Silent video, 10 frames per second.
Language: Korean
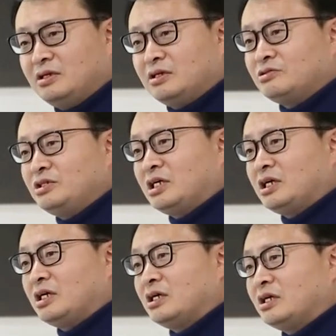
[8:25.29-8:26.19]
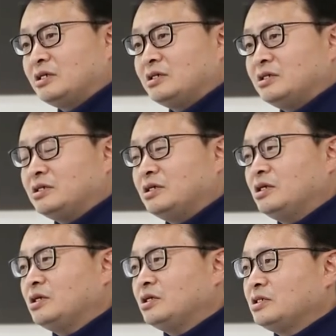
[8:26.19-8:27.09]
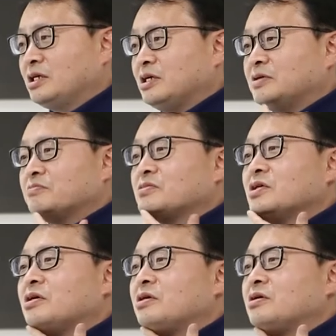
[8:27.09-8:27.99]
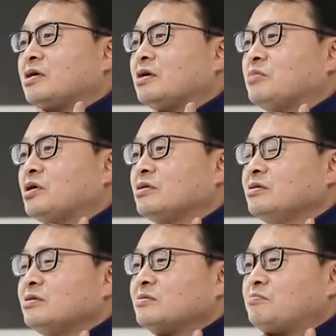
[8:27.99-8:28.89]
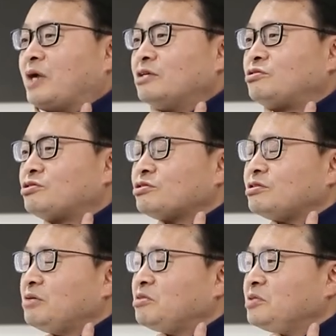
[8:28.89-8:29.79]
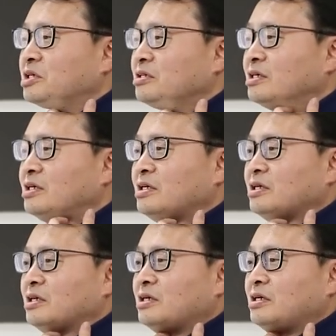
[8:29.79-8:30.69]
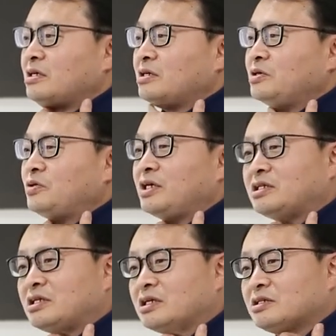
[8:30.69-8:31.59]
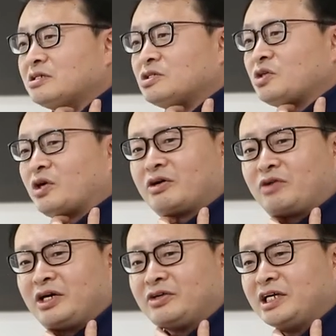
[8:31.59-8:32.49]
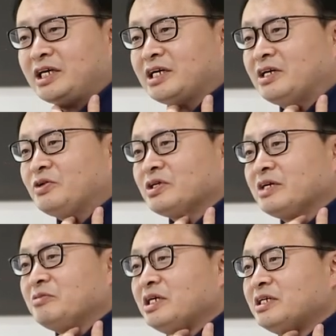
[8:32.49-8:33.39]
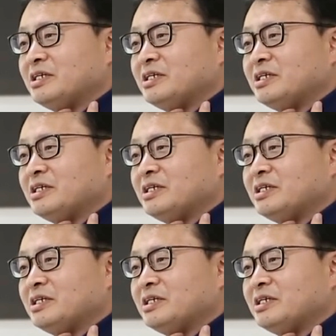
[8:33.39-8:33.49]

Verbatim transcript: 어, 우리나라를 어, 이제 어, 한번 반추를 해보면 어, 여기에 이때 저랑 관련된 얘기가 나오기 때문에